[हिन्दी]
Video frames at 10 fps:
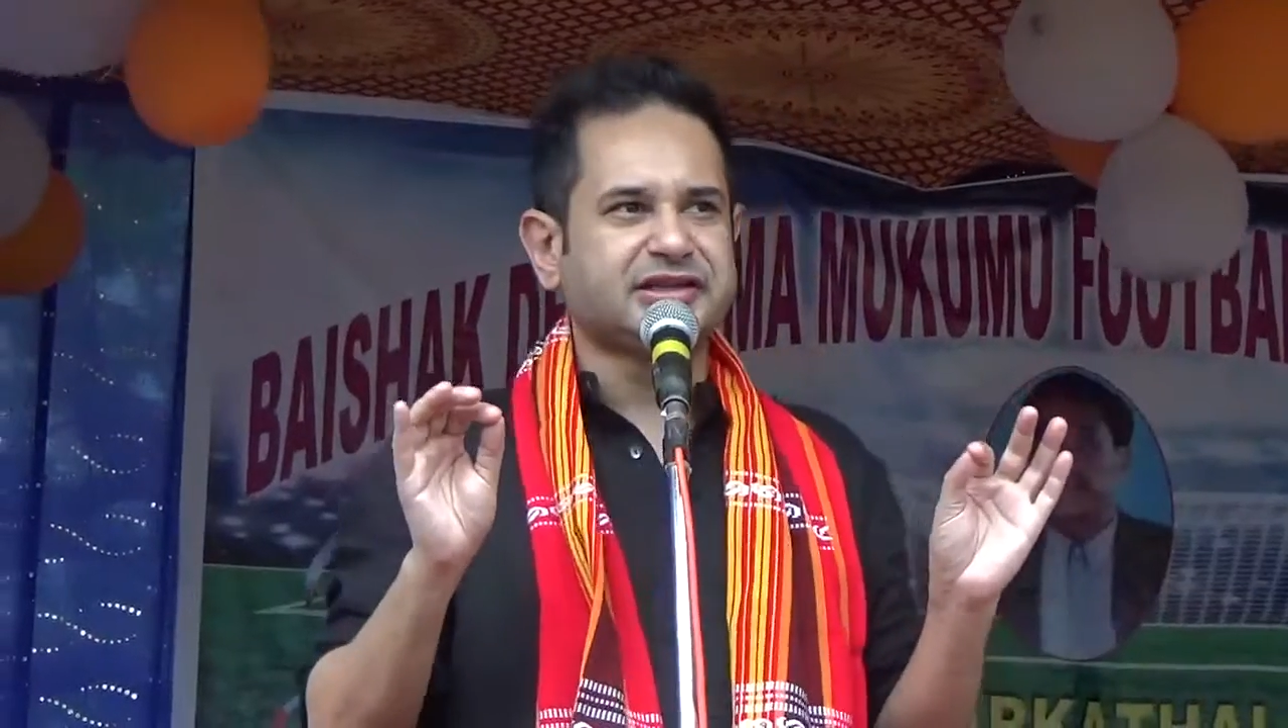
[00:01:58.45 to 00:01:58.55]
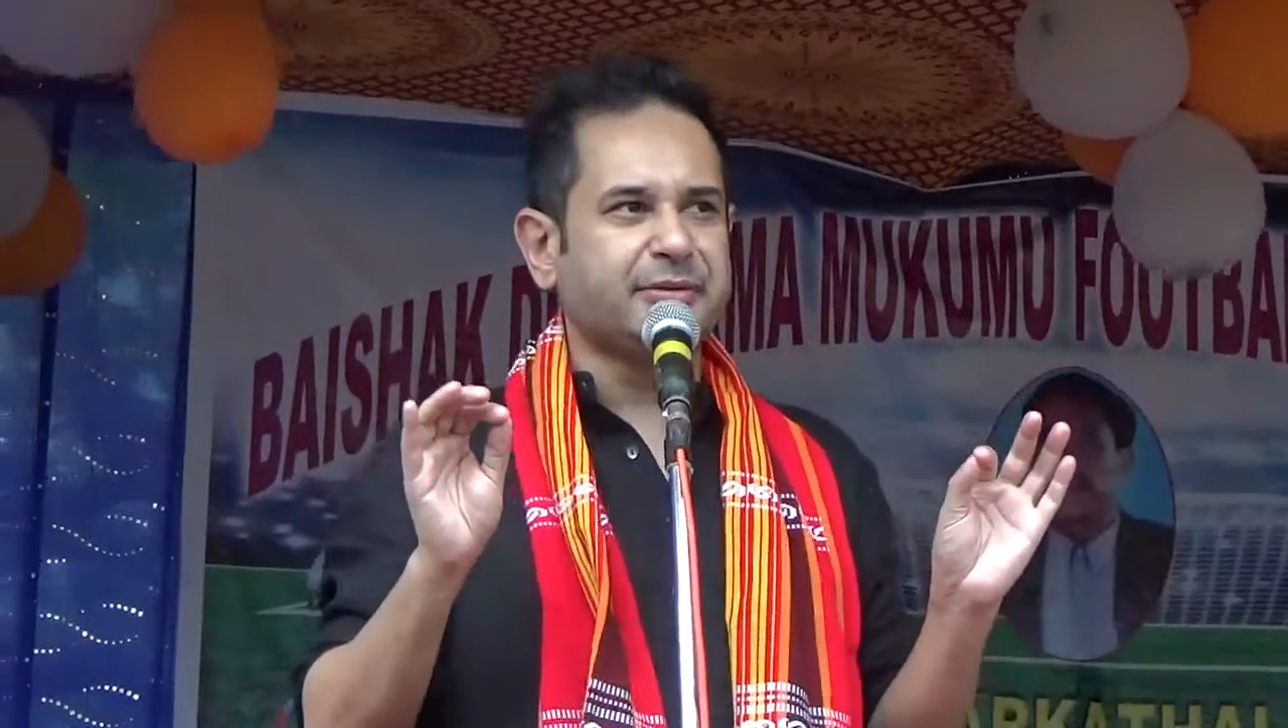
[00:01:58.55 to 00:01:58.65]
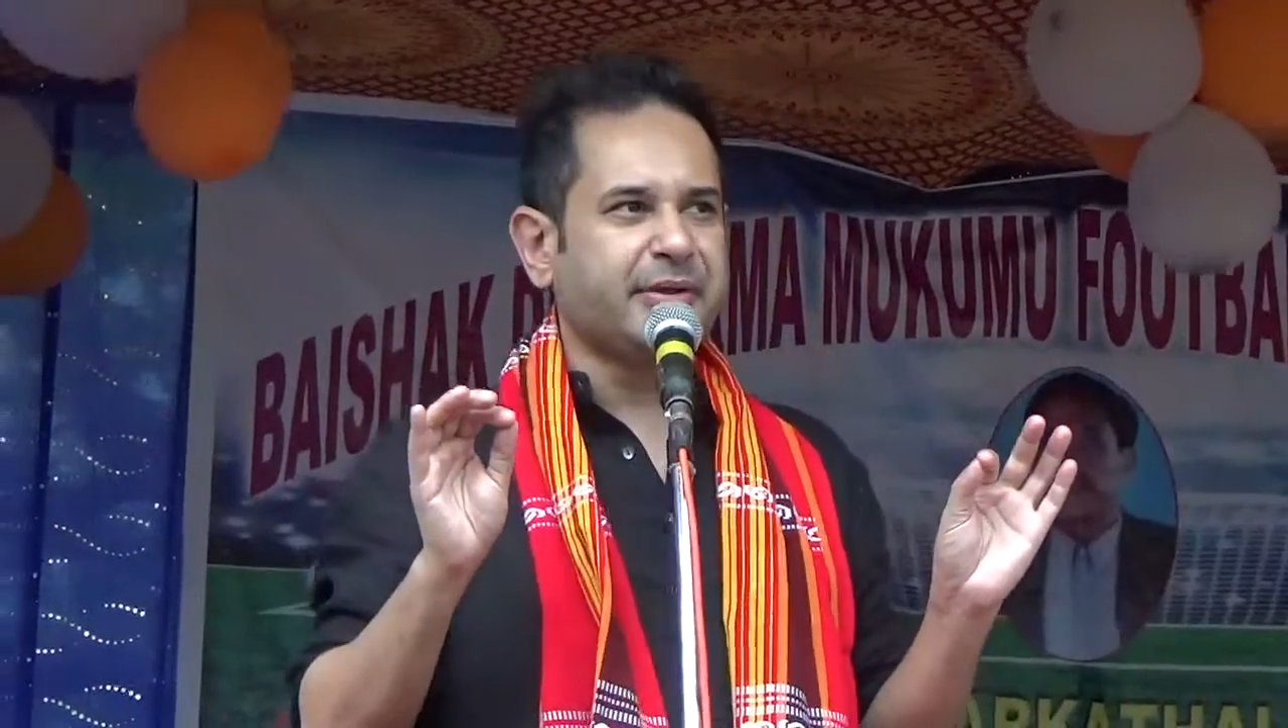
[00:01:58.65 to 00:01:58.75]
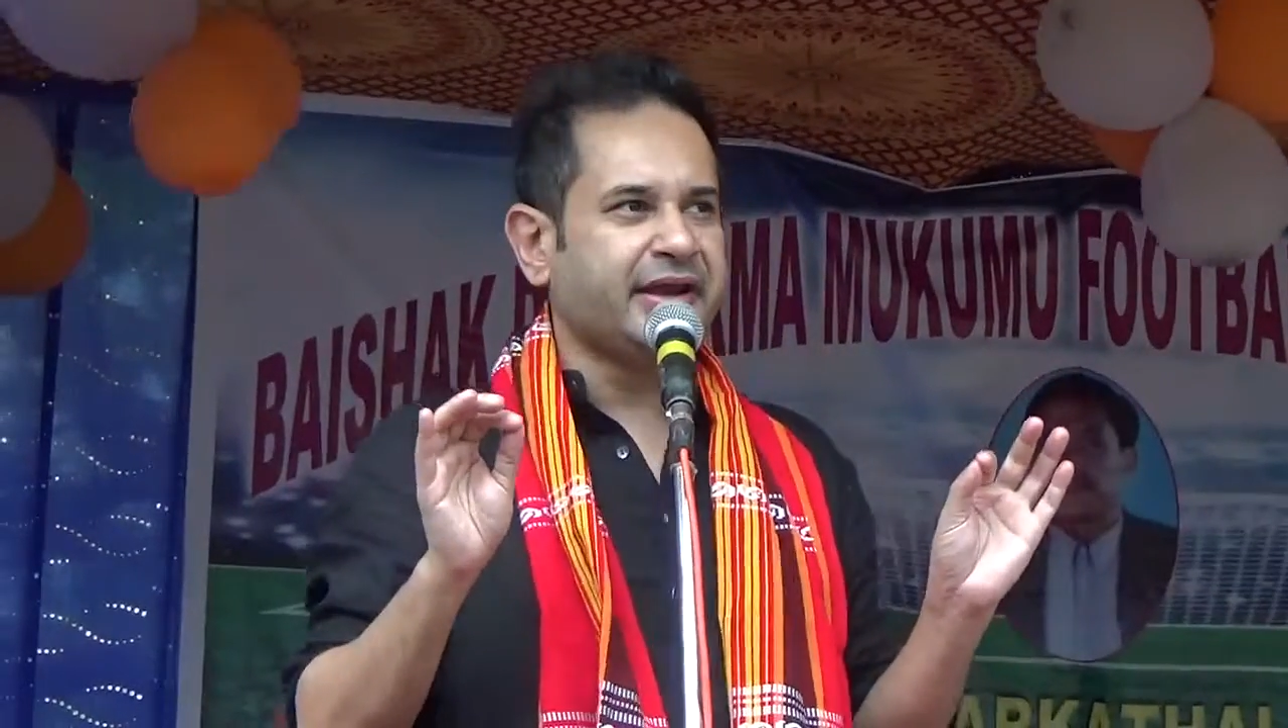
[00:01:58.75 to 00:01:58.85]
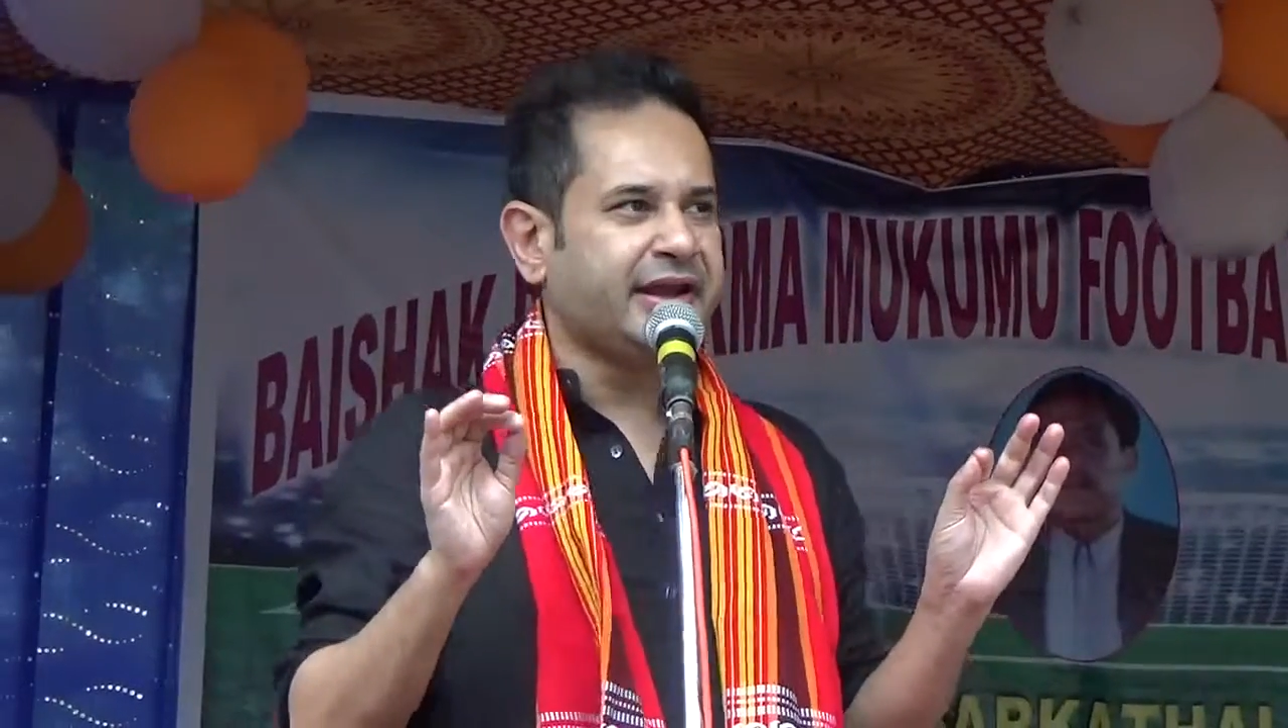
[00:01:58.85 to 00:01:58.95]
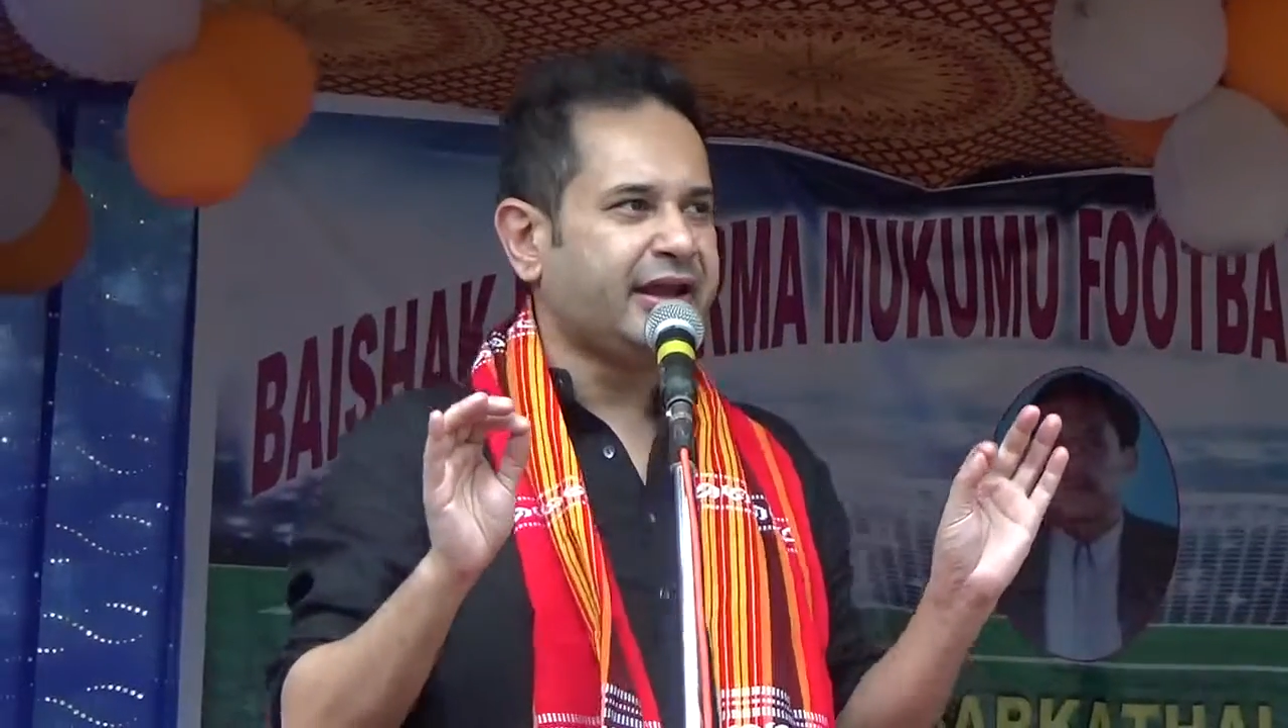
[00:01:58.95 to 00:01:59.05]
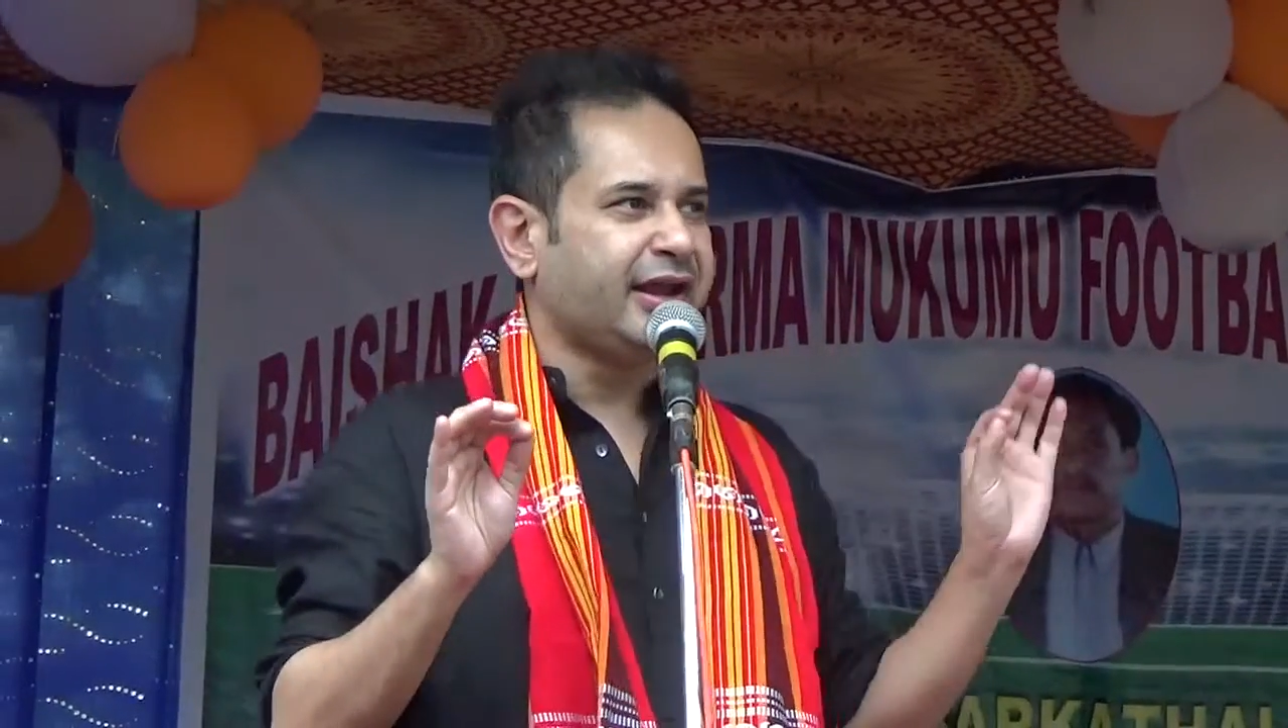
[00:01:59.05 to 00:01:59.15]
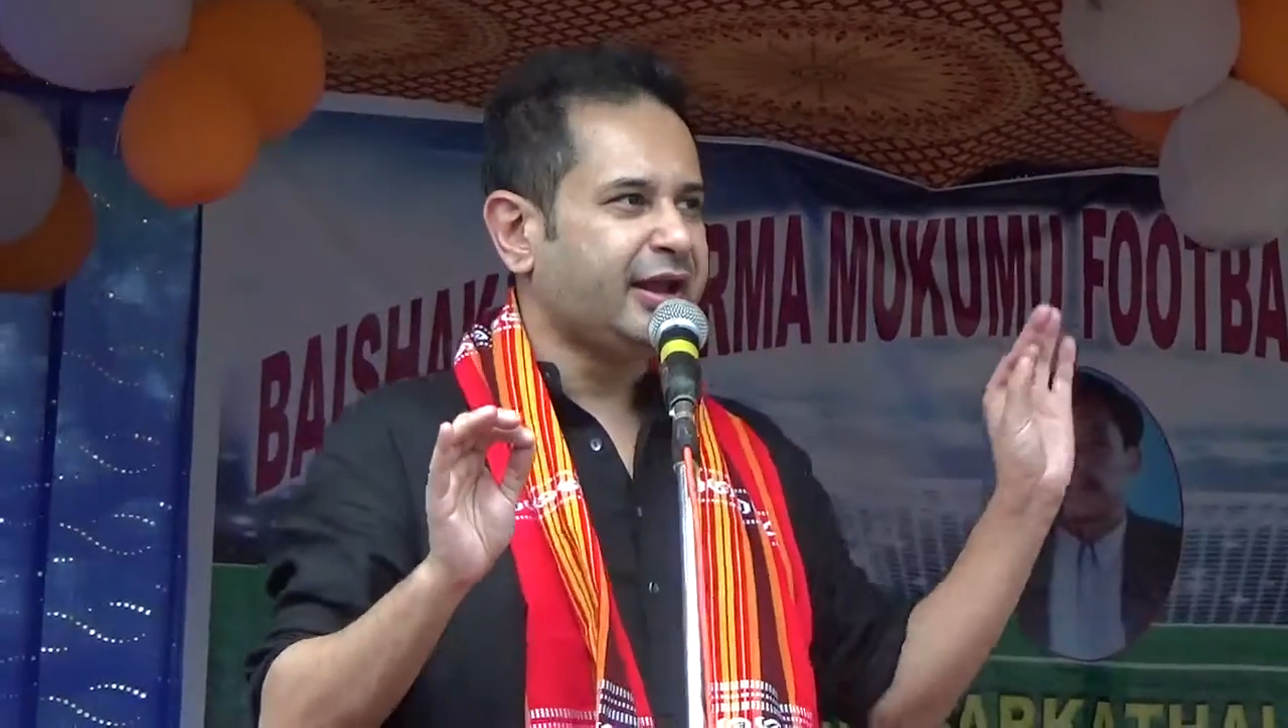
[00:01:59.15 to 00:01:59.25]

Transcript: से मैंने